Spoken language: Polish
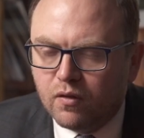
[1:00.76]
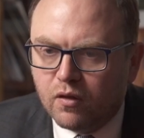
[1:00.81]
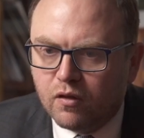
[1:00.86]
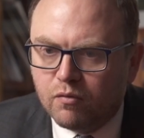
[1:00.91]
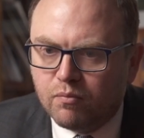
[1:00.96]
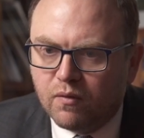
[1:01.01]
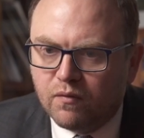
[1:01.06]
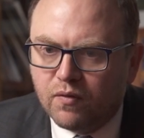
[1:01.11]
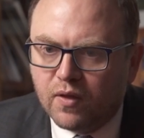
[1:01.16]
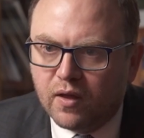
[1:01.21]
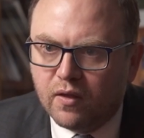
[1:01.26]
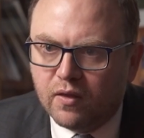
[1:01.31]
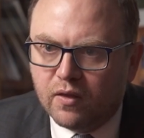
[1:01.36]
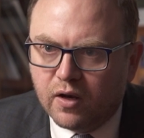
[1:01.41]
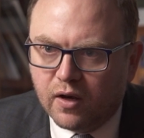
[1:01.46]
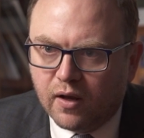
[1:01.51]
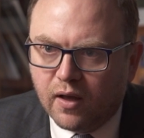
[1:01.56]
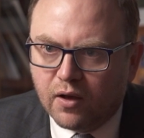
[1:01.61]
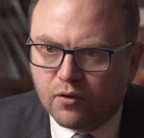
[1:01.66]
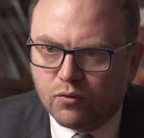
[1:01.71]
to jest pewna
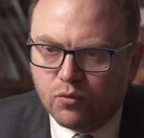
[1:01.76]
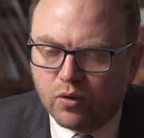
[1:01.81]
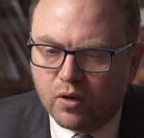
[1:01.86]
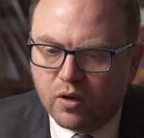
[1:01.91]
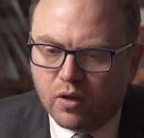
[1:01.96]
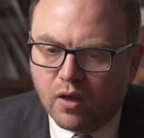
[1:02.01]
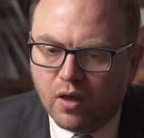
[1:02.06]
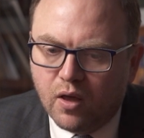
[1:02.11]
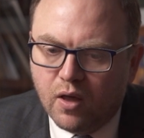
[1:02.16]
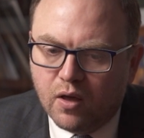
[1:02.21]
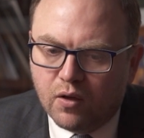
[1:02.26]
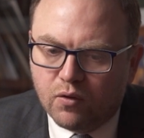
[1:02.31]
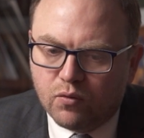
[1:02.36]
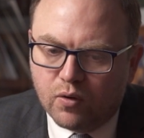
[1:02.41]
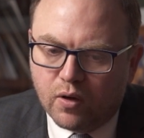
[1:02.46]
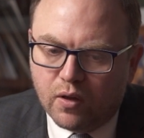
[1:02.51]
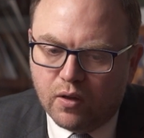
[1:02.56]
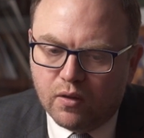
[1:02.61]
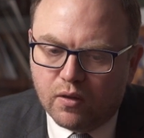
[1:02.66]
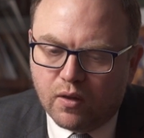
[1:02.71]
intryga, których,
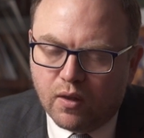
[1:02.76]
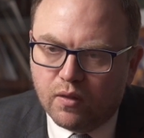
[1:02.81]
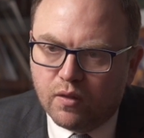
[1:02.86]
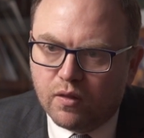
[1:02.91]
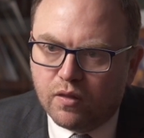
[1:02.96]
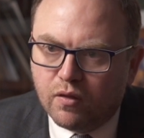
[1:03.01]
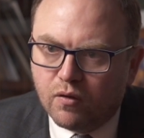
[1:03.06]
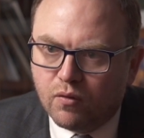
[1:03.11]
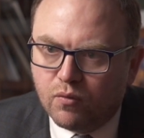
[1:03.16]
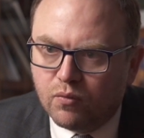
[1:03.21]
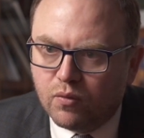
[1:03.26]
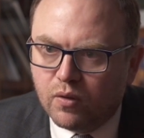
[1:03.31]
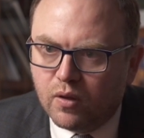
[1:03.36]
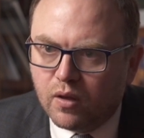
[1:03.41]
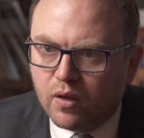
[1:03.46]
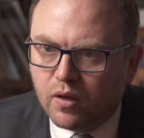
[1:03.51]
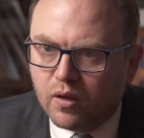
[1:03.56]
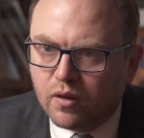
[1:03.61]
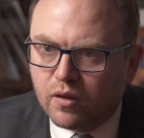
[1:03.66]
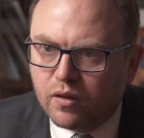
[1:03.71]
której intencją
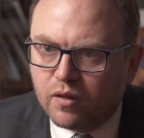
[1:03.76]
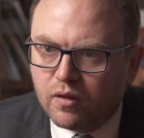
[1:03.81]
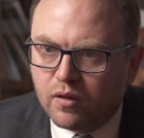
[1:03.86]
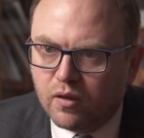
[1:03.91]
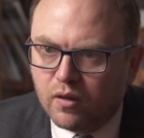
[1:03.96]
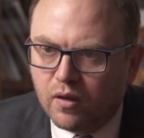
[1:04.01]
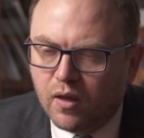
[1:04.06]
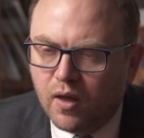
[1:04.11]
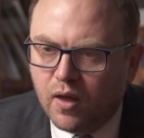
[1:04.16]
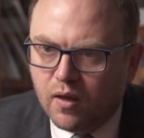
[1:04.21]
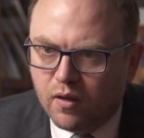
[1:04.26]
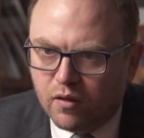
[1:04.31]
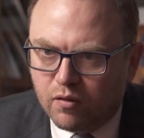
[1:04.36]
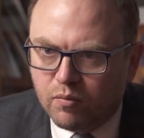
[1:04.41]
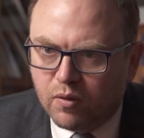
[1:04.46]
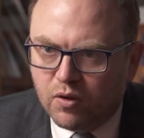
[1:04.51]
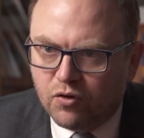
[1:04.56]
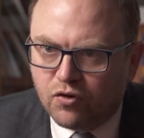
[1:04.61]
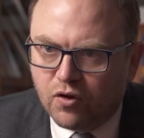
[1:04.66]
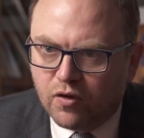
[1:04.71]
jest y,
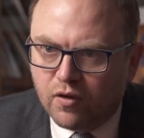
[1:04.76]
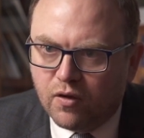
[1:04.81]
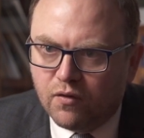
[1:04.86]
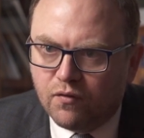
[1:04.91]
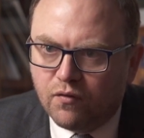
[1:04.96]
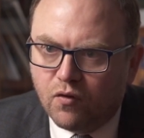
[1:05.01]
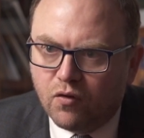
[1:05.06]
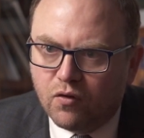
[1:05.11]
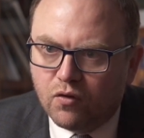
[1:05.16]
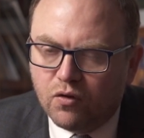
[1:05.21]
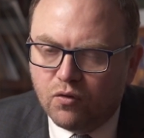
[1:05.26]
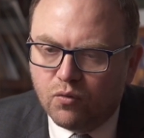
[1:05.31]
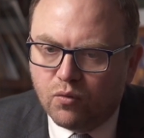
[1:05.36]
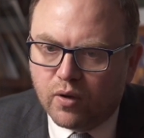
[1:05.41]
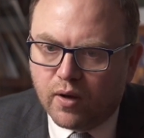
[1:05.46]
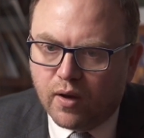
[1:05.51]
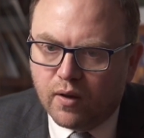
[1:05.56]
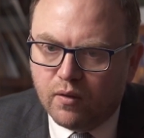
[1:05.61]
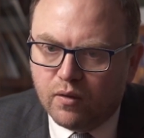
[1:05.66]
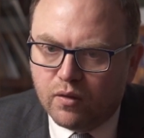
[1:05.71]
zmniejszenie woli
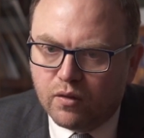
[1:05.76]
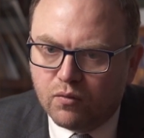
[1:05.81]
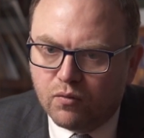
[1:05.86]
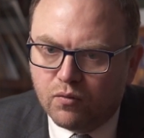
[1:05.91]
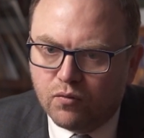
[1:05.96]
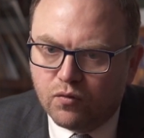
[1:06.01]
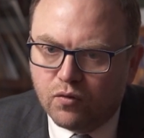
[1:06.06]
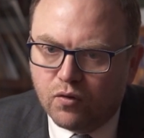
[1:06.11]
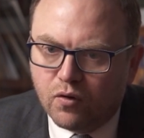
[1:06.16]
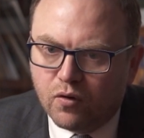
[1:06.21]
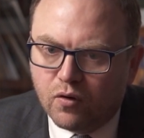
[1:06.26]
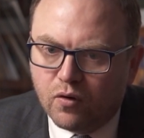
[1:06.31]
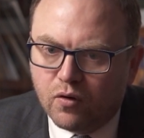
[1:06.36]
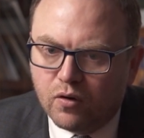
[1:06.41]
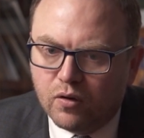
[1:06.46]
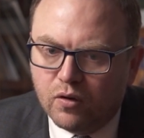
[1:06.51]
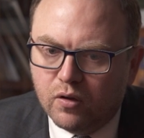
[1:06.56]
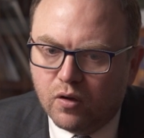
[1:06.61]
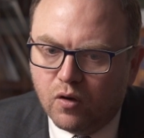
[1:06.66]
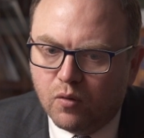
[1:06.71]
Ukraińców
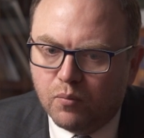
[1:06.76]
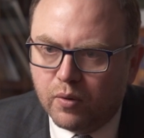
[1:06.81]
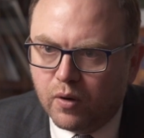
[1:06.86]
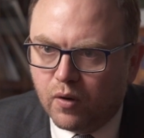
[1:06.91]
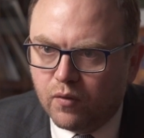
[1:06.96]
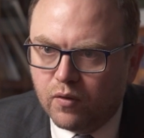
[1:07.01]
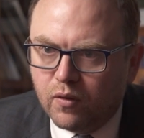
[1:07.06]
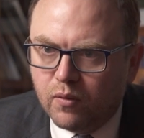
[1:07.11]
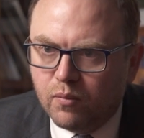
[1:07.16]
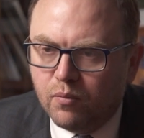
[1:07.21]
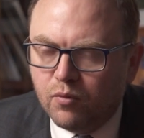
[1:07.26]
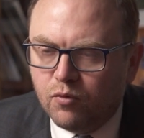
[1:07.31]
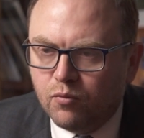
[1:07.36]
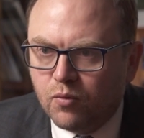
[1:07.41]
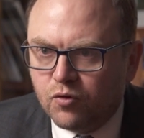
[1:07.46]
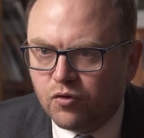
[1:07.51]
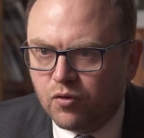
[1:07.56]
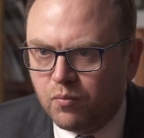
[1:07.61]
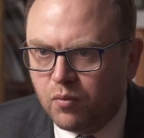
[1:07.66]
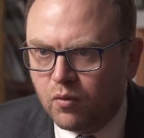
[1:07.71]
do obrony, być
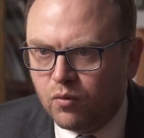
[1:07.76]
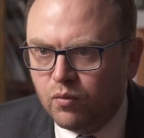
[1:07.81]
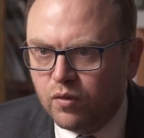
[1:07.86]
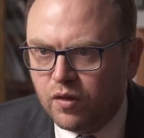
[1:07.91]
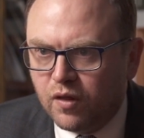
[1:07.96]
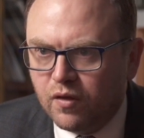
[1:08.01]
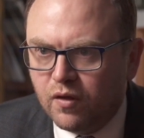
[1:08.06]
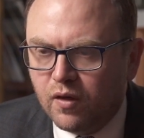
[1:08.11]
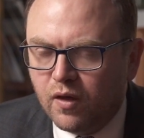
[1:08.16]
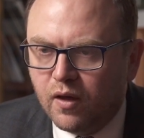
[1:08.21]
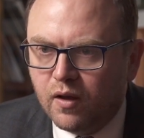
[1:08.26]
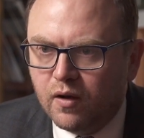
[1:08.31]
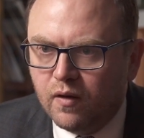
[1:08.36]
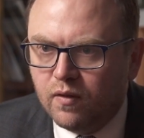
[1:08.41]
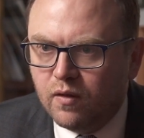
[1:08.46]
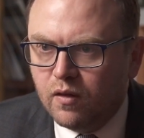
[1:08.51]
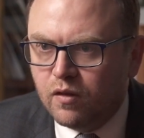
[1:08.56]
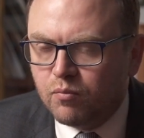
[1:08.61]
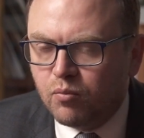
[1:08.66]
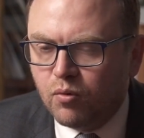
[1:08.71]
może pokłócenie
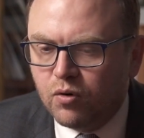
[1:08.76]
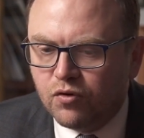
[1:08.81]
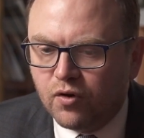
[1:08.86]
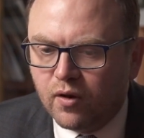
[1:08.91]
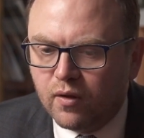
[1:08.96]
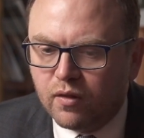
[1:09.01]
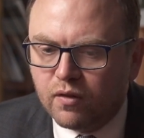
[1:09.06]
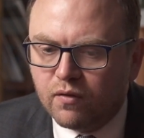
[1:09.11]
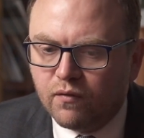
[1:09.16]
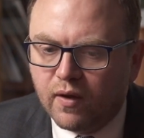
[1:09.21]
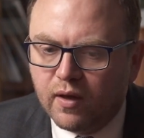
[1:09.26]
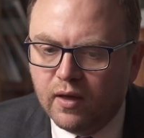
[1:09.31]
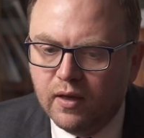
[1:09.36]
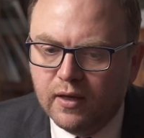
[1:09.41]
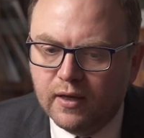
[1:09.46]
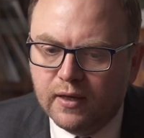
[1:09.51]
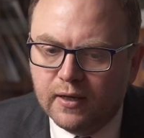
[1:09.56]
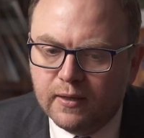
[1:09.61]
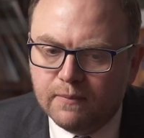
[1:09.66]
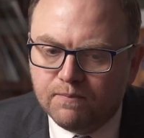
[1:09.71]
elity społeczeństwa.
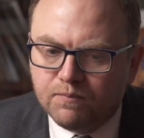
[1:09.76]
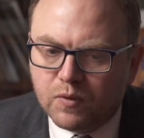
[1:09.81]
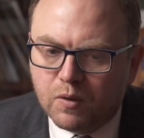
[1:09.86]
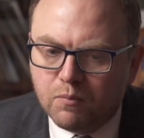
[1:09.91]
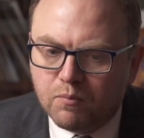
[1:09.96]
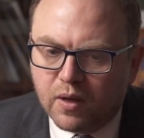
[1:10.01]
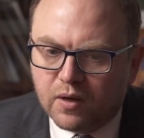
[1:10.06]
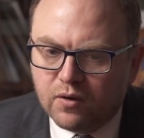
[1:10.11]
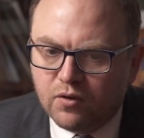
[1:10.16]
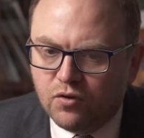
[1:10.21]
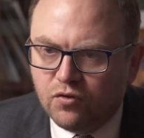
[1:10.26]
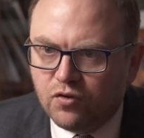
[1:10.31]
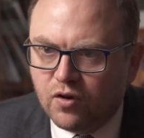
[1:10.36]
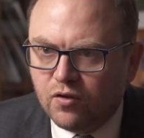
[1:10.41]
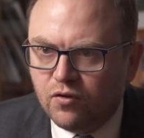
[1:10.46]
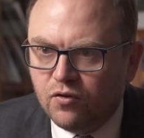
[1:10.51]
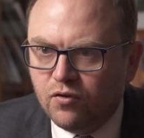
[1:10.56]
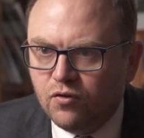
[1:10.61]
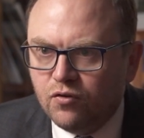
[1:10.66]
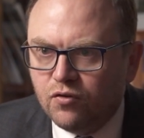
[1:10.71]
Tym bardziej,
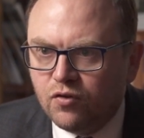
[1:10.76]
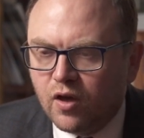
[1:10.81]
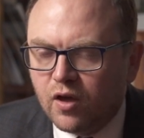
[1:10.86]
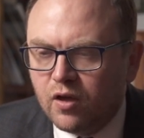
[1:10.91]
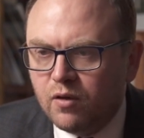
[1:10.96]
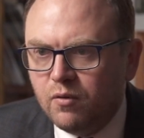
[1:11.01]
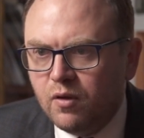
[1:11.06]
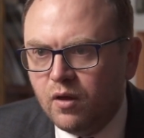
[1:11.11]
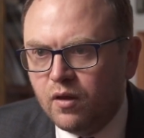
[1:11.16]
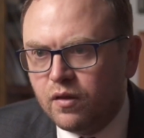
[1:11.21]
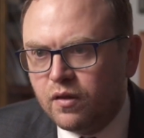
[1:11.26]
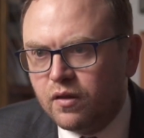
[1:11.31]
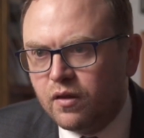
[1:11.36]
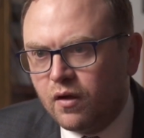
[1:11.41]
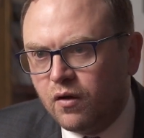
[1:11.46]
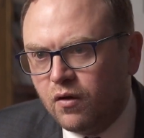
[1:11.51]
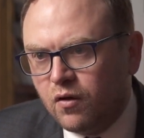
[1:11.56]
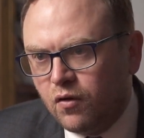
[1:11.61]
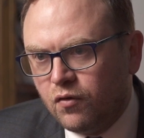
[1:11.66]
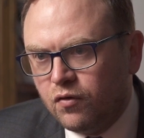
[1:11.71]
że dzisiaj jest
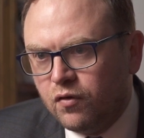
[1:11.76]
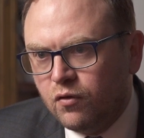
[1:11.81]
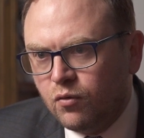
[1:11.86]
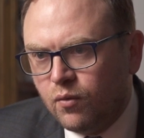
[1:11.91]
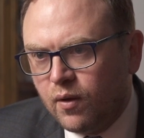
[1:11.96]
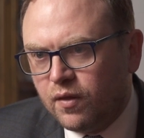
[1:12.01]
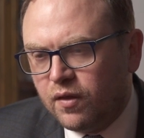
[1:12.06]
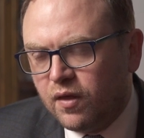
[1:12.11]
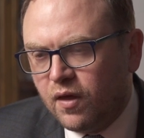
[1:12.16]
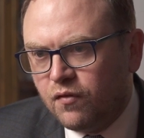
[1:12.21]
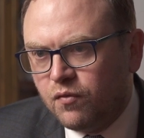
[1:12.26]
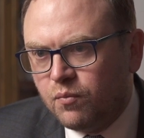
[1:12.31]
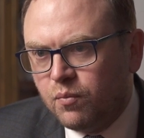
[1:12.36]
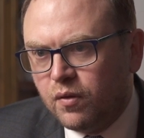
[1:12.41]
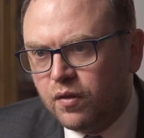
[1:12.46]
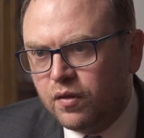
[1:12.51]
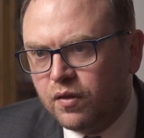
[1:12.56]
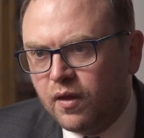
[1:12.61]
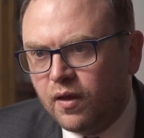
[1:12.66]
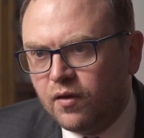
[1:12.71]
tego kontynuacja w
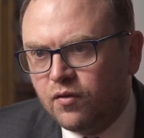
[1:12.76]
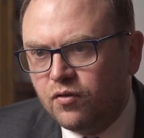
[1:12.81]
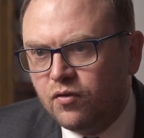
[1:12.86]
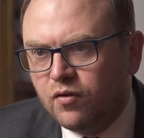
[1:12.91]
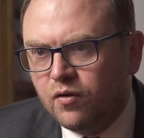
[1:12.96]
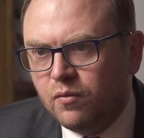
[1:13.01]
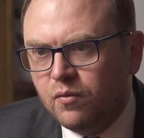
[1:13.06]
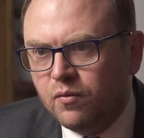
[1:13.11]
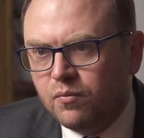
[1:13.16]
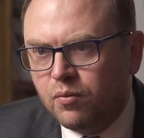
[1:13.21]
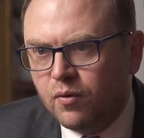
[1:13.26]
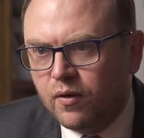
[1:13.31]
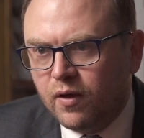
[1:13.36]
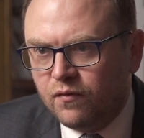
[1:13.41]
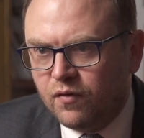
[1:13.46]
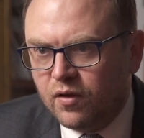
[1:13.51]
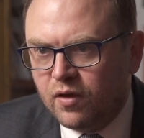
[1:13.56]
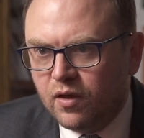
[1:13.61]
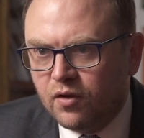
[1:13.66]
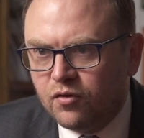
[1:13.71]
postaci
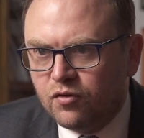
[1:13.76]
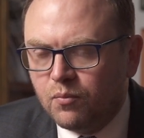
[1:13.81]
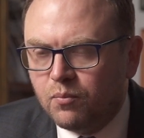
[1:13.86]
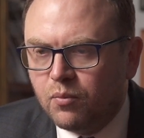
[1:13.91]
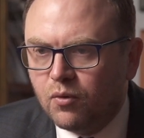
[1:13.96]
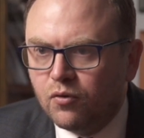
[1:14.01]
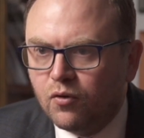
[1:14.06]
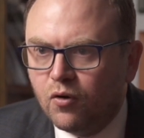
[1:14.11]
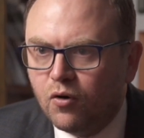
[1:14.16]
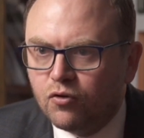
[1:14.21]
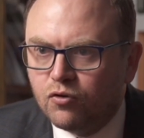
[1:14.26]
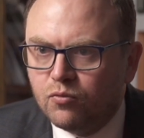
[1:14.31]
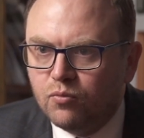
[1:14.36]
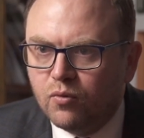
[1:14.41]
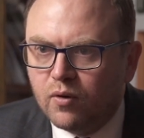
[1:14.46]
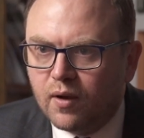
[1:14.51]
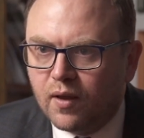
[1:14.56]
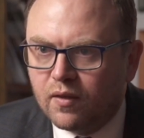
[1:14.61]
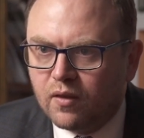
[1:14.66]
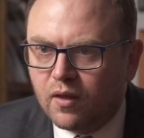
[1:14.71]
pojawienia się po
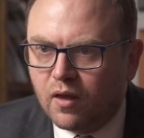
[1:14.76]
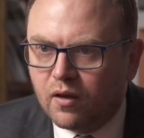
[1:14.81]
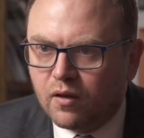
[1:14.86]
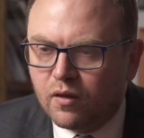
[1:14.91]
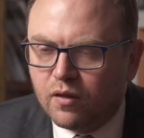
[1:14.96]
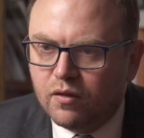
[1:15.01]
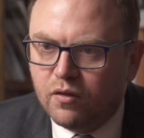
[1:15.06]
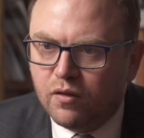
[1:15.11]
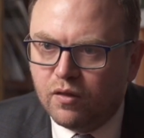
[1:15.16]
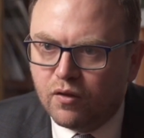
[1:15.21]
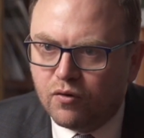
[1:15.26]
ośmiu latach z